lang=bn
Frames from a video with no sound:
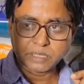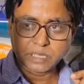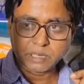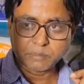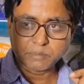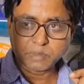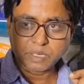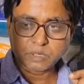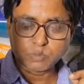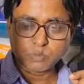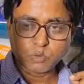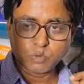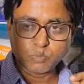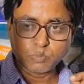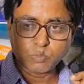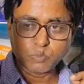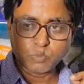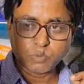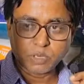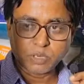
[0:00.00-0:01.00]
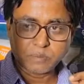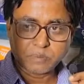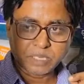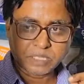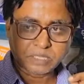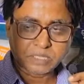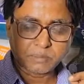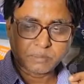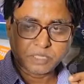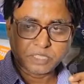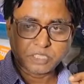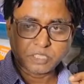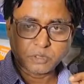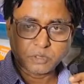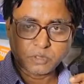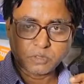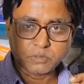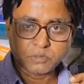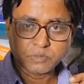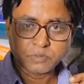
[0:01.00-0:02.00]
যে আপনার কোন পুকুরের মাছটা বেশি
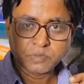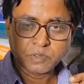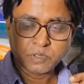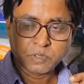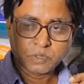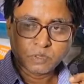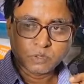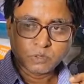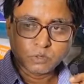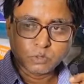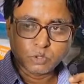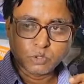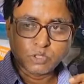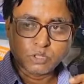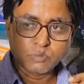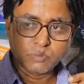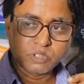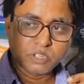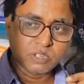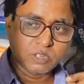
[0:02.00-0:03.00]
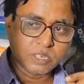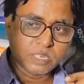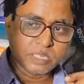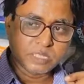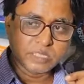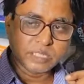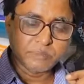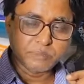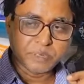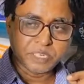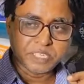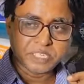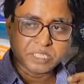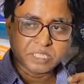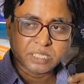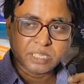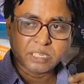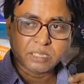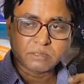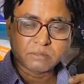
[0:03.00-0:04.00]
হলো যদি মনে করেন যে
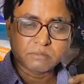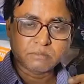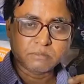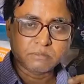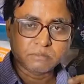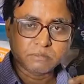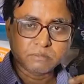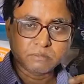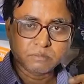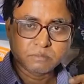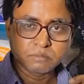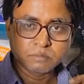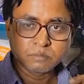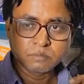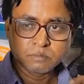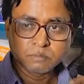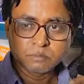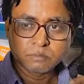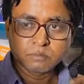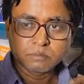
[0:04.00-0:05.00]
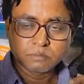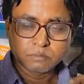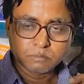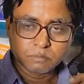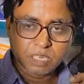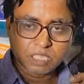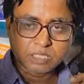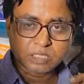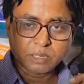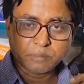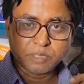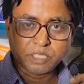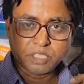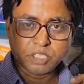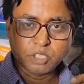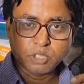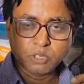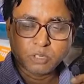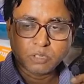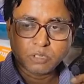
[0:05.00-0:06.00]
মেডিসিনের মাছটা
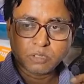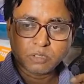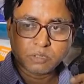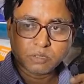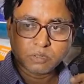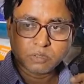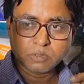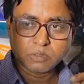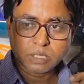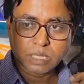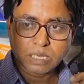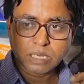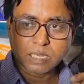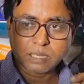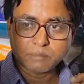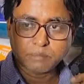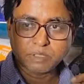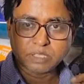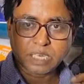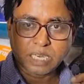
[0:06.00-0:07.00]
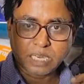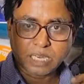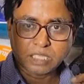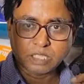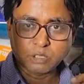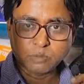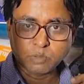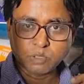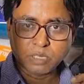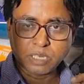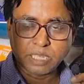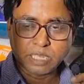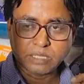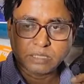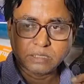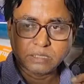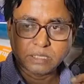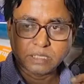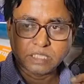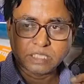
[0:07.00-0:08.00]
বেশি হলো তাহলে আপনি সারা জীবন
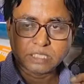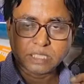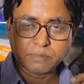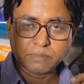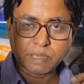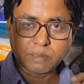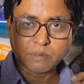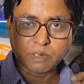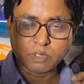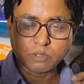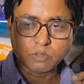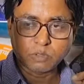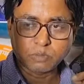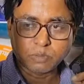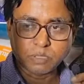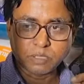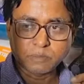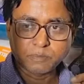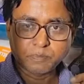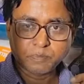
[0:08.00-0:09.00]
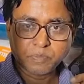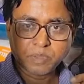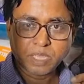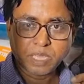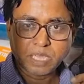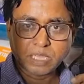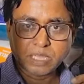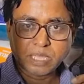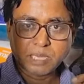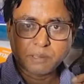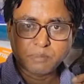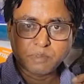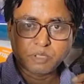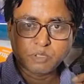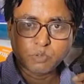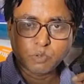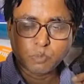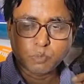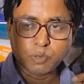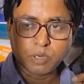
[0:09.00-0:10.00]
এই জিনিসটা ব্যবহার করবেন এতে আপনি
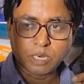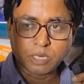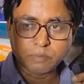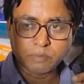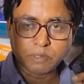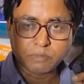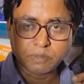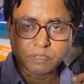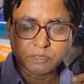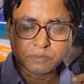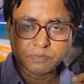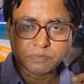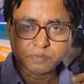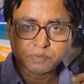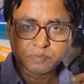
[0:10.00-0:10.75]
উপকার পাবেন